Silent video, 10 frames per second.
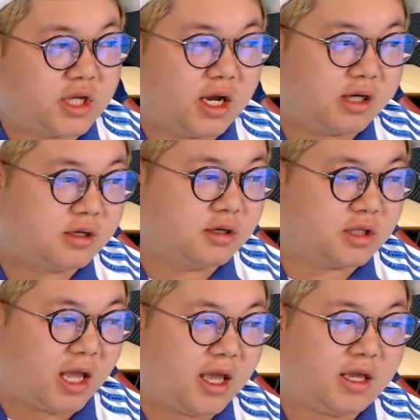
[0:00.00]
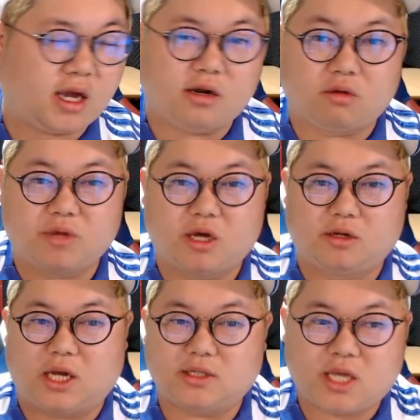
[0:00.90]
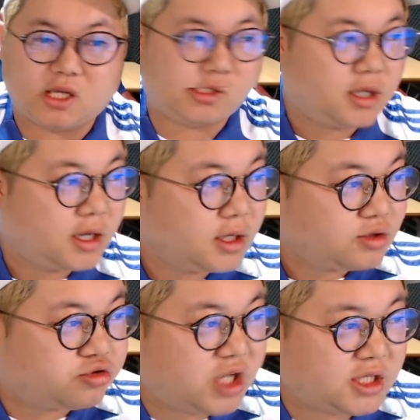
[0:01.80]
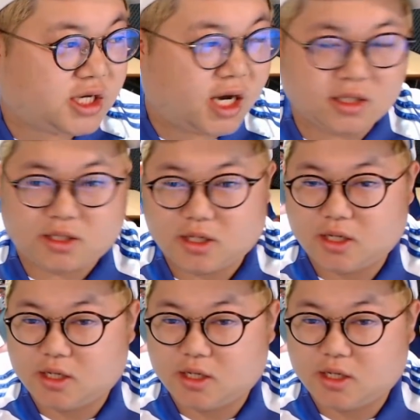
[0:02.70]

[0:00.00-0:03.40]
제가 그걸 다 얘기하려면 한 3, 두세 시간?